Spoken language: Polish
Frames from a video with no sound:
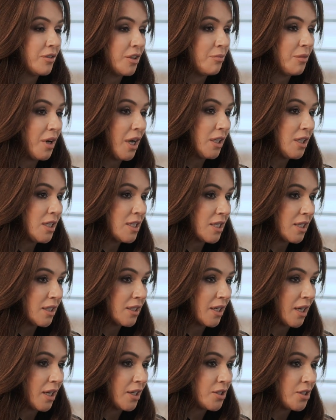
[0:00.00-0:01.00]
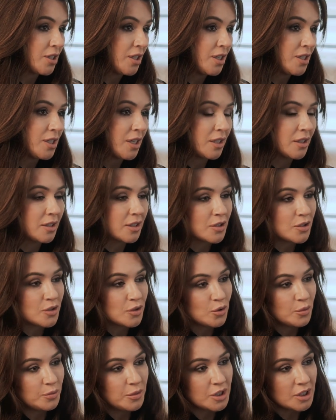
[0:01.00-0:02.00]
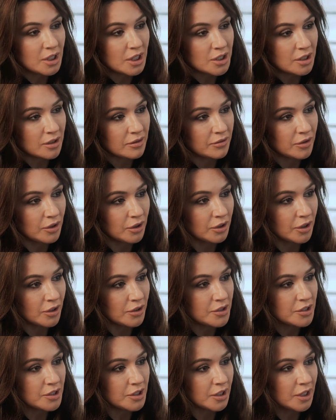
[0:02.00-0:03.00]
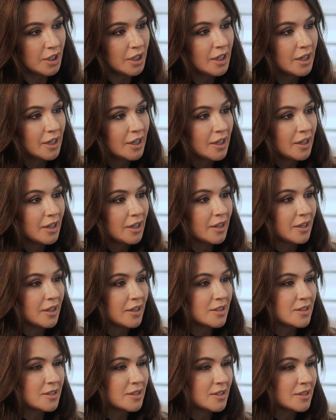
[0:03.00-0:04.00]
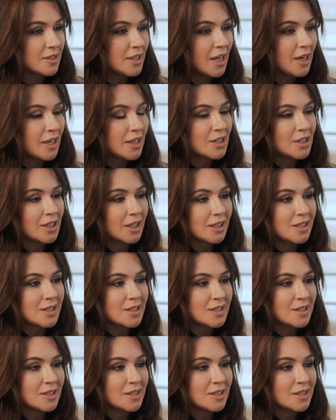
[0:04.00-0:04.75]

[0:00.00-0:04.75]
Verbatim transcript: w nim ani zatracić, ani też zgubić naszej wolności. Znaleźć taki